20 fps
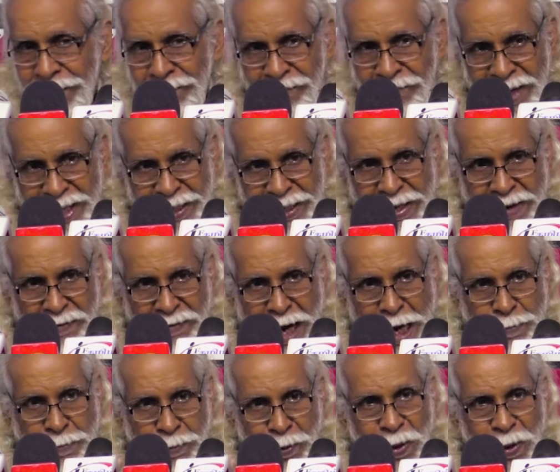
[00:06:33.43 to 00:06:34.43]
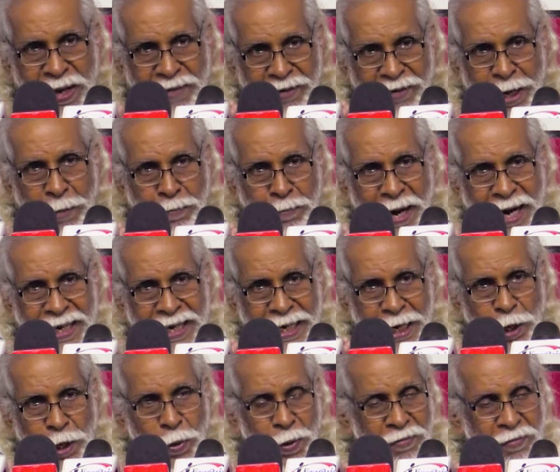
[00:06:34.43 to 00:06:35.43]
வெற்றி வாய்ப்புள்ள
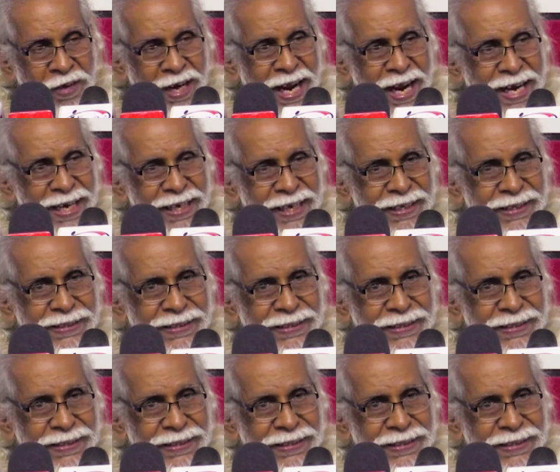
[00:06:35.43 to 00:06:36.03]
வேட்பாளர்களில் ஒருவரான